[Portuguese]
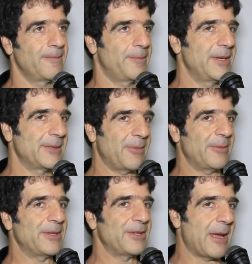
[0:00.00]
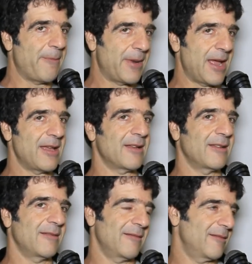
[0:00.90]
principalmente da praia
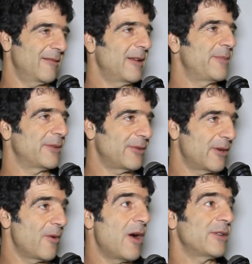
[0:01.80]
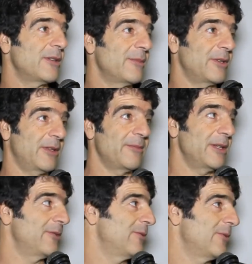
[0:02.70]
que a pessoa gosta, mas
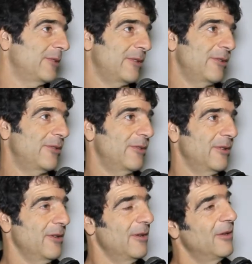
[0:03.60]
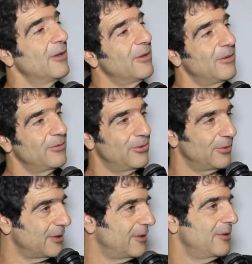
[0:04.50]
também de outras, de
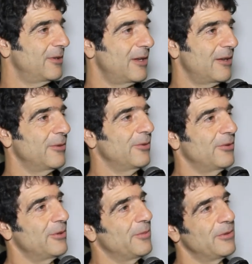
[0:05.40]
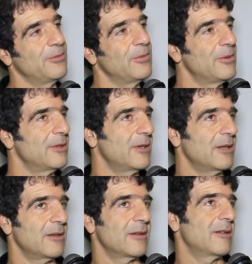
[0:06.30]
outras, né, outros tipos de
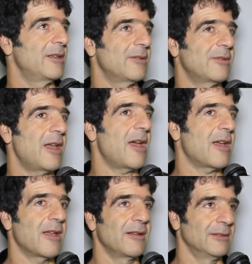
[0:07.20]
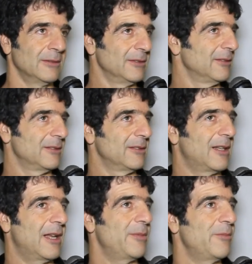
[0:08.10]
música, que isso é a,
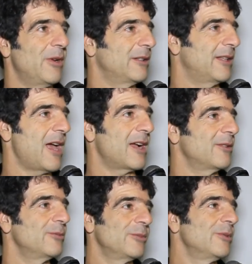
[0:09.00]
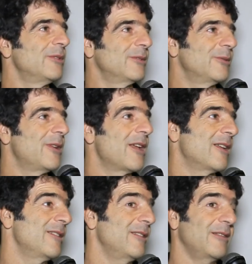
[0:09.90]
a biblioteca do músico, né?
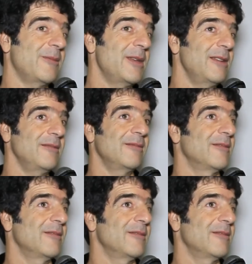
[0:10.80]
E também